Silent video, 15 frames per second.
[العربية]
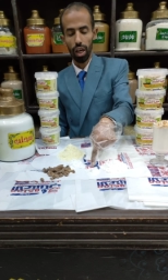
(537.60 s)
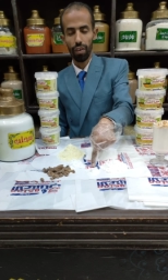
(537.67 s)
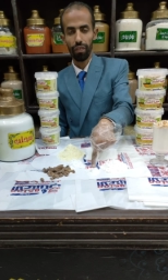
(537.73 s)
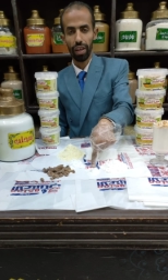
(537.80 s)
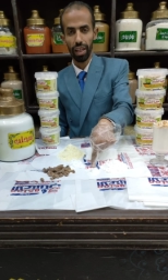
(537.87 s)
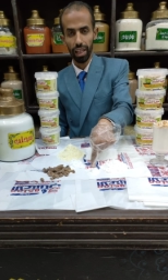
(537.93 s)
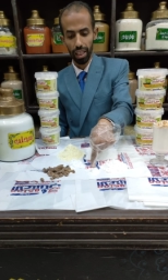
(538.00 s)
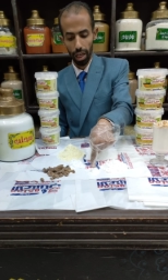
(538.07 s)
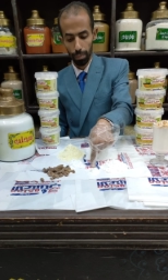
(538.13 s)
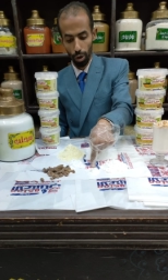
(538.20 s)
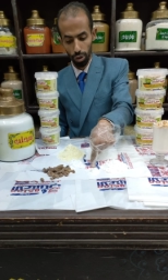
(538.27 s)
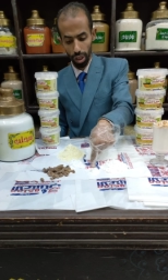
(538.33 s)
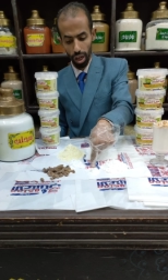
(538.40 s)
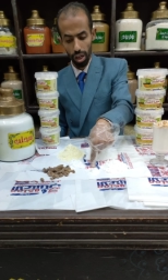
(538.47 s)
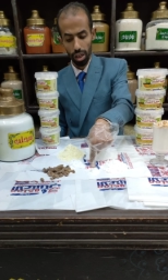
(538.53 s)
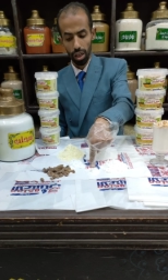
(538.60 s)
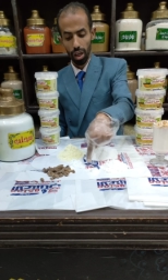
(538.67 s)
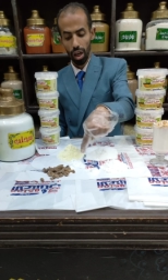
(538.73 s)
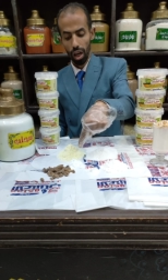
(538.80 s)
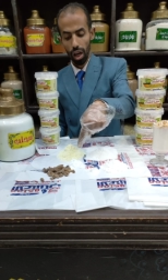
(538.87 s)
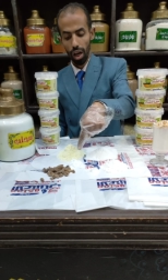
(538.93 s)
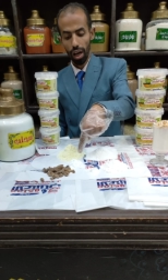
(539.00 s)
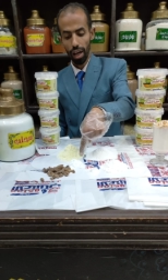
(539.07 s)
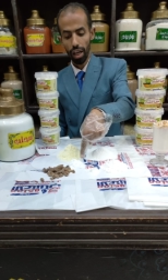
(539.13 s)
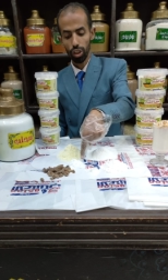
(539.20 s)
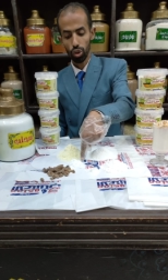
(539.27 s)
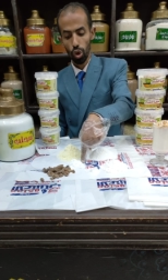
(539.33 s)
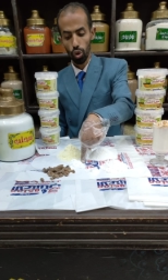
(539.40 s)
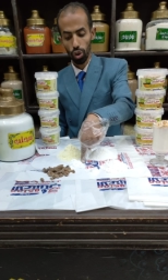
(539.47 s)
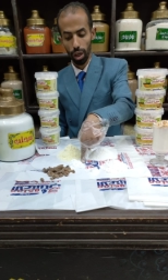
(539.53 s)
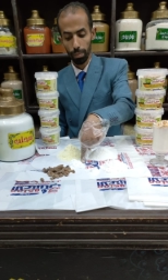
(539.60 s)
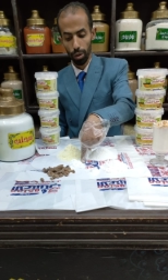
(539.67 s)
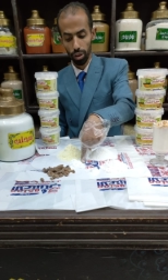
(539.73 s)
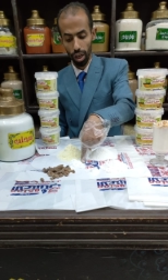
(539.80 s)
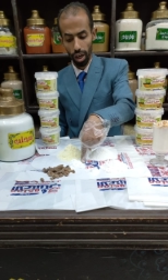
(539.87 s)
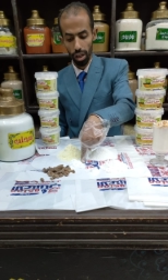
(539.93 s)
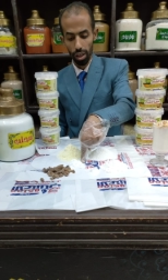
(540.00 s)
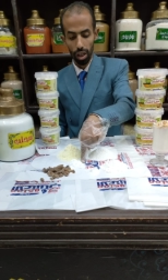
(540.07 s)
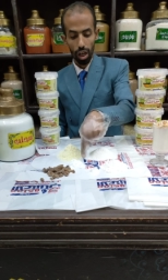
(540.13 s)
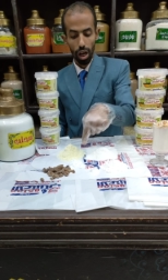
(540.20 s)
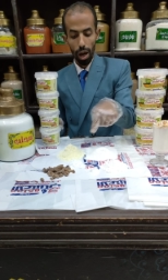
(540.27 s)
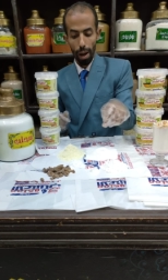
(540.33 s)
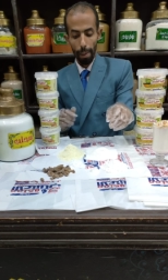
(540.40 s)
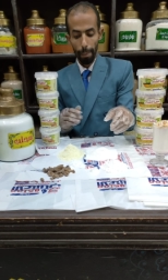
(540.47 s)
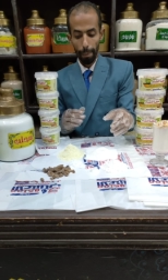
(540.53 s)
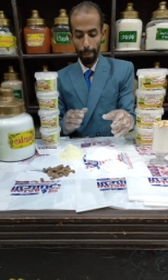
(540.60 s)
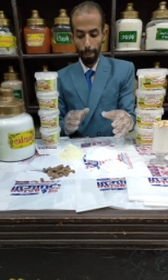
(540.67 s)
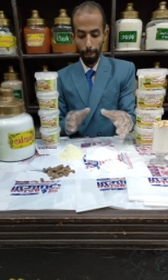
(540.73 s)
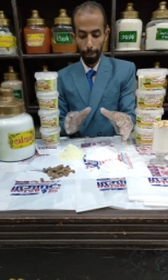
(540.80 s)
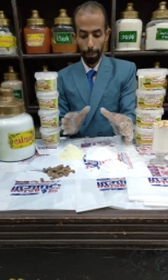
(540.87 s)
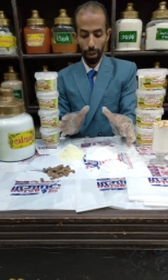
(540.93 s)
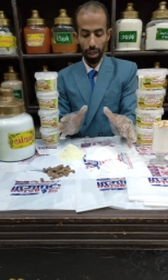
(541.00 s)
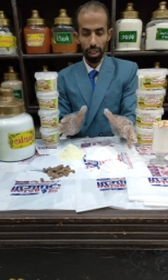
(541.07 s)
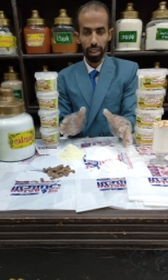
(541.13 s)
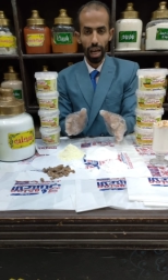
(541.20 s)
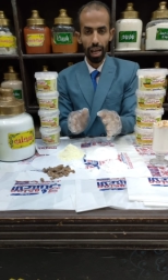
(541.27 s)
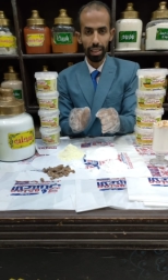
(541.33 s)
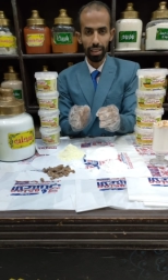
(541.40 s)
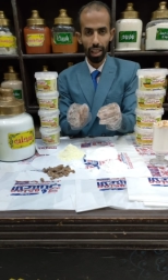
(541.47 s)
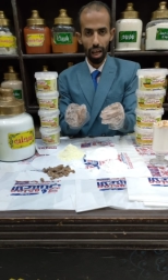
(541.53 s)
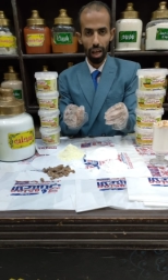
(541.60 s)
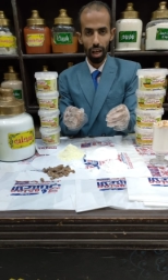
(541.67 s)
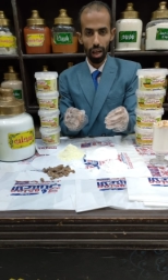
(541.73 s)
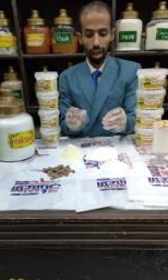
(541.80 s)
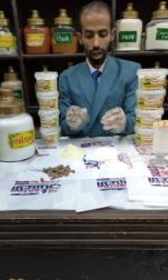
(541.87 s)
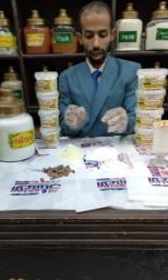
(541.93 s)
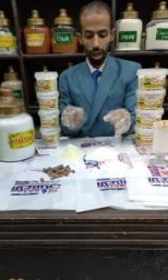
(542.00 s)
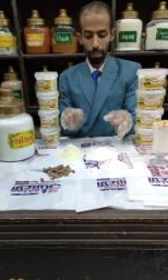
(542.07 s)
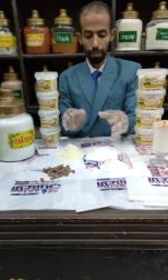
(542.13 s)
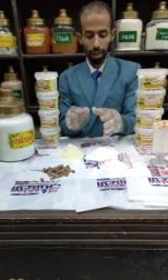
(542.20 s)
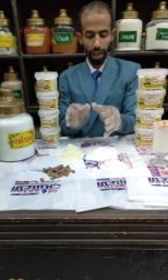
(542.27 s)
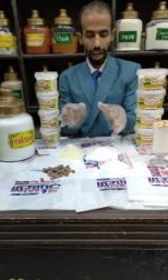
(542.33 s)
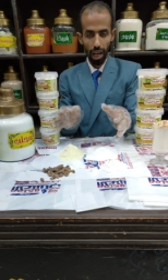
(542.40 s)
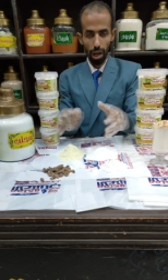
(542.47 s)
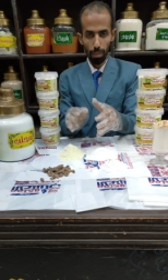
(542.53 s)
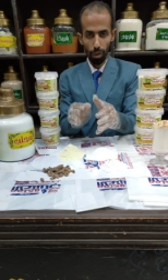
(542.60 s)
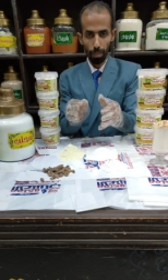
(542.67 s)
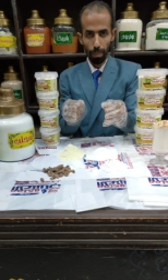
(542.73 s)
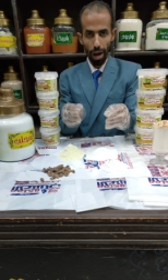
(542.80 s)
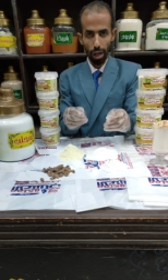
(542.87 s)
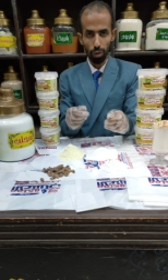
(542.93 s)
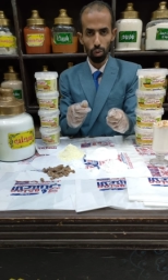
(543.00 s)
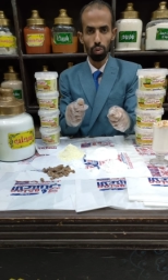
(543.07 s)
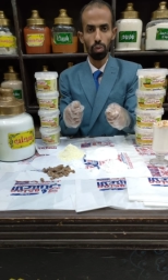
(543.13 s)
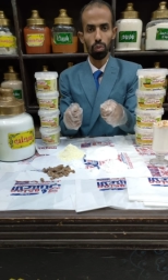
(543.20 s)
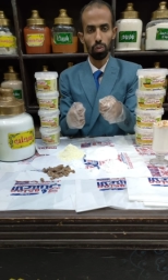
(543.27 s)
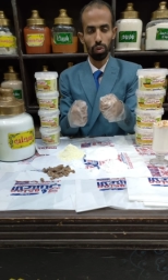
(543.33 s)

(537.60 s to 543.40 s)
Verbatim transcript: فانيليا بودره آه، سكر بودره السحلب بنطحن ده بنقلبه ببعضه